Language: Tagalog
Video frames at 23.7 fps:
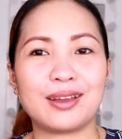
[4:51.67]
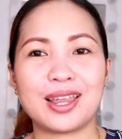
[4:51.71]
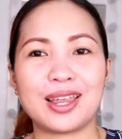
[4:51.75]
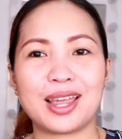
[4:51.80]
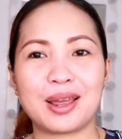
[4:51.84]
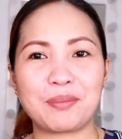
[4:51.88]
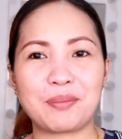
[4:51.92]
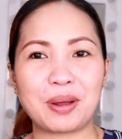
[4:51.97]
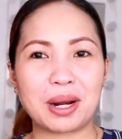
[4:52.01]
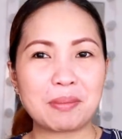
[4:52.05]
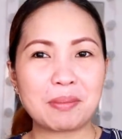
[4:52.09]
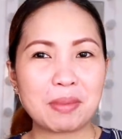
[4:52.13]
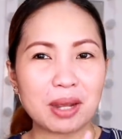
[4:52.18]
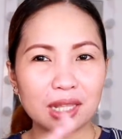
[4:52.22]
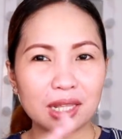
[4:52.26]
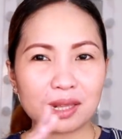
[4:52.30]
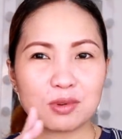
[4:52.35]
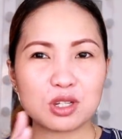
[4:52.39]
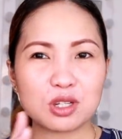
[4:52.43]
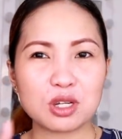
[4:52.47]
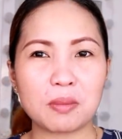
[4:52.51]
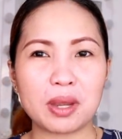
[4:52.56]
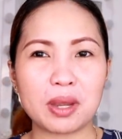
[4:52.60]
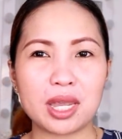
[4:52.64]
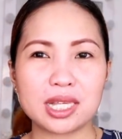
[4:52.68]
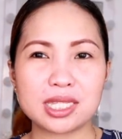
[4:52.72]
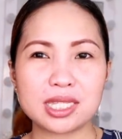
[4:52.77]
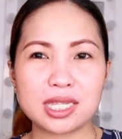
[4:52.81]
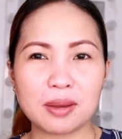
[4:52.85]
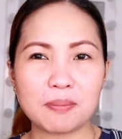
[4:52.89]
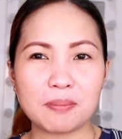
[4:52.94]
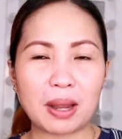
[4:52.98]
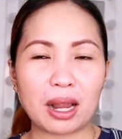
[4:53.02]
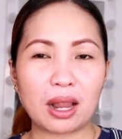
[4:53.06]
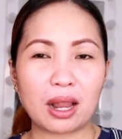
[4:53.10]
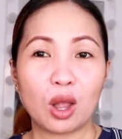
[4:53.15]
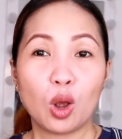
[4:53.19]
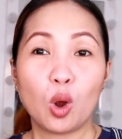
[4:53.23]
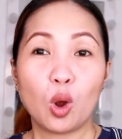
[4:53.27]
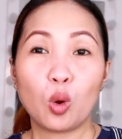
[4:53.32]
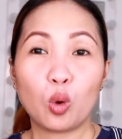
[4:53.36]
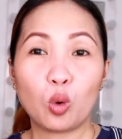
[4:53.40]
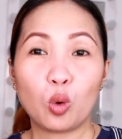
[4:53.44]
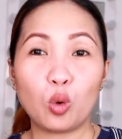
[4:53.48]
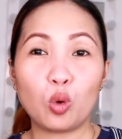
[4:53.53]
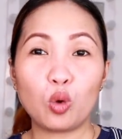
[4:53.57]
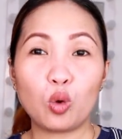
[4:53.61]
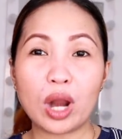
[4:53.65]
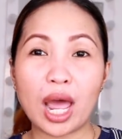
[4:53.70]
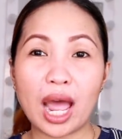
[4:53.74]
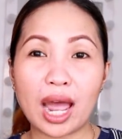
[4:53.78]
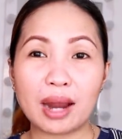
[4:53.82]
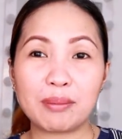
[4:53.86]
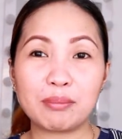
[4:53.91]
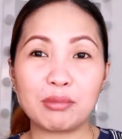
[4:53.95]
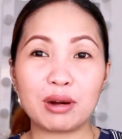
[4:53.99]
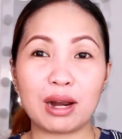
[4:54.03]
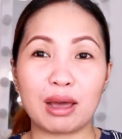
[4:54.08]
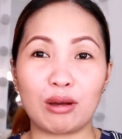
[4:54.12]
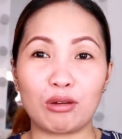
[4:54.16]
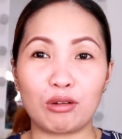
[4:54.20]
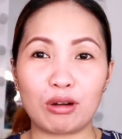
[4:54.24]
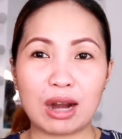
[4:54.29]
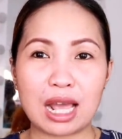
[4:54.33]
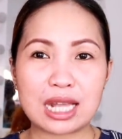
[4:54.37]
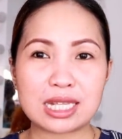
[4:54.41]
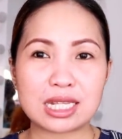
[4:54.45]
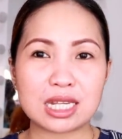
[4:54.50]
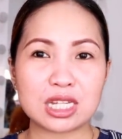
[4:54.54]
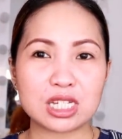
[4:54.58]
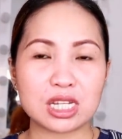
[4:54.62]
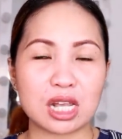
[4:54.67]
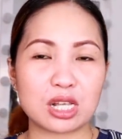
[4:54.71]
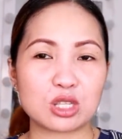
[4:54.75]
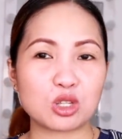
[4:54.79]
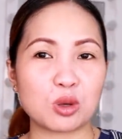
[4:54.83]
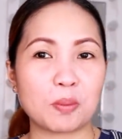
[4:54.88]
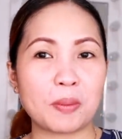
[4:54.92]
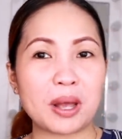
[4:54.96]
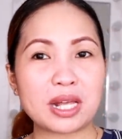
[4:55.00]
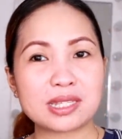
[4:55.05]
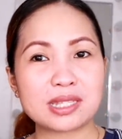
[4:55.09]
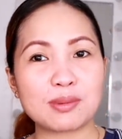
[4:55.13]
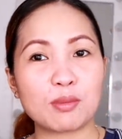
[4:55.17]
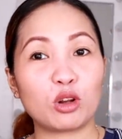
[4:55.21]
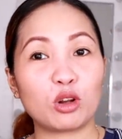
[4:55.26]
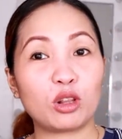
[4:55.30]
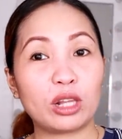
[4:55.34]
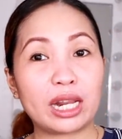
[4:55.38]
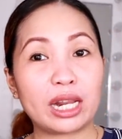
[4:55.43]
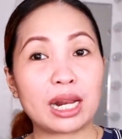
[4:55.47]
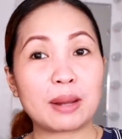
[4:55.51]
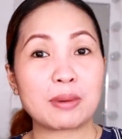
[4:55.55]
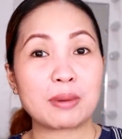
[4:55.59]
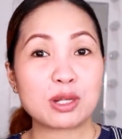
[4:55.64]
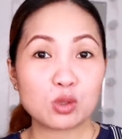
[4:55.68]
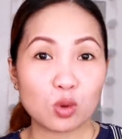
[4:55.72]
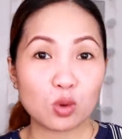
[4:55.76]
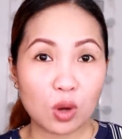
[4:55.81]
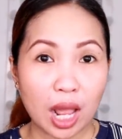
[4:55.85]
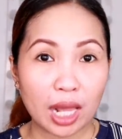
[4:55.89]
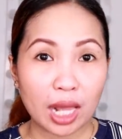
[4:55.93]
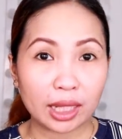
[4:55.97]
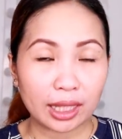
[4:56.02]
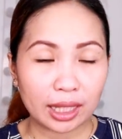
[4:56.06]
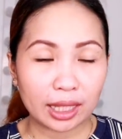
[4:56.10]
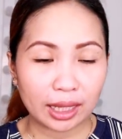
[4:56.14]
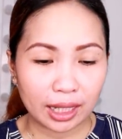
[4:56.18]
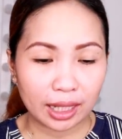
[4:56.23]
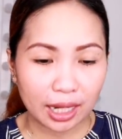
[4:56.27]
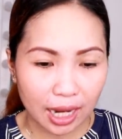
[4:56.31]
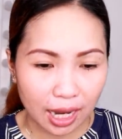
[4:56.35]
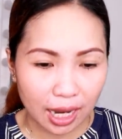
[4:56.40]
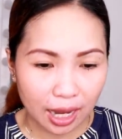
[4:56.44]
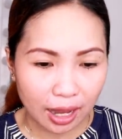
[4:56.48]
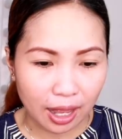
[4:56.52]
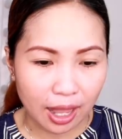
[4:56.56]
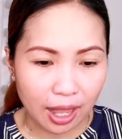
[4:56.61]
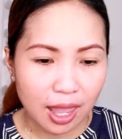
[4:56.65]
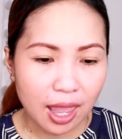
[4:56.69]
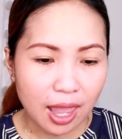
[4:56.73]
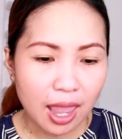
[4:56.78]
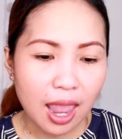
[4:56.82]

Ayan, para makita mo siya maigi. Kasi pag huhulaan mo lang kung nasan siya, so possible din na masugatan ka.